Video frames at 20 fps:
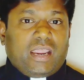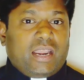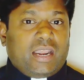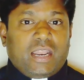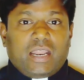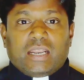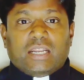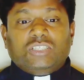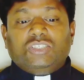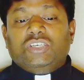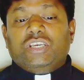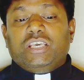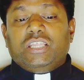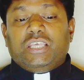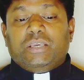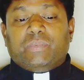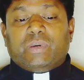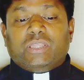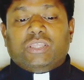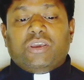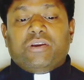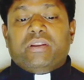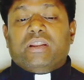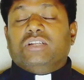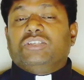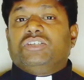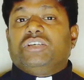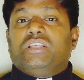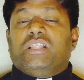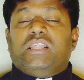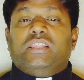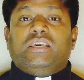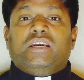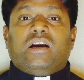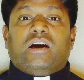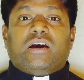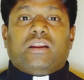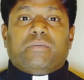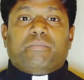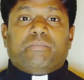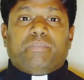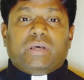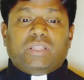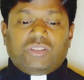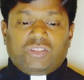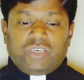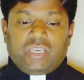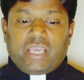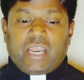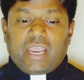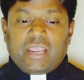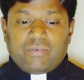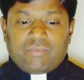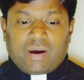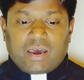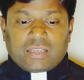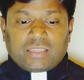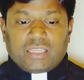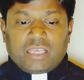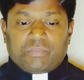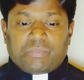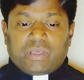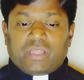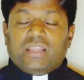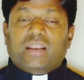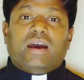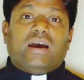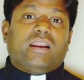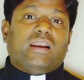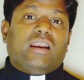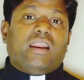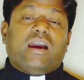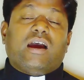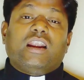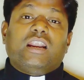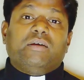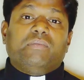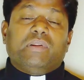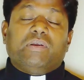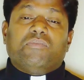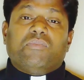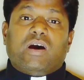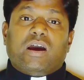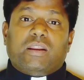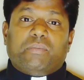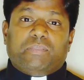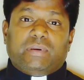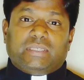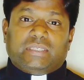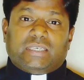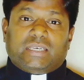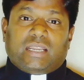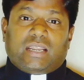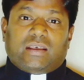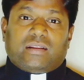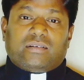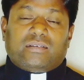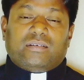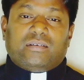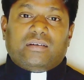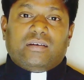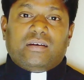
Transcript: இன்றைய நற்செய்தி மத்திய நற்செய்தி அதிகாரம் பத்து இறை வார்த்தை பதினாறில் ஆண்டவர் இவ்வாறு பேசுகிறார்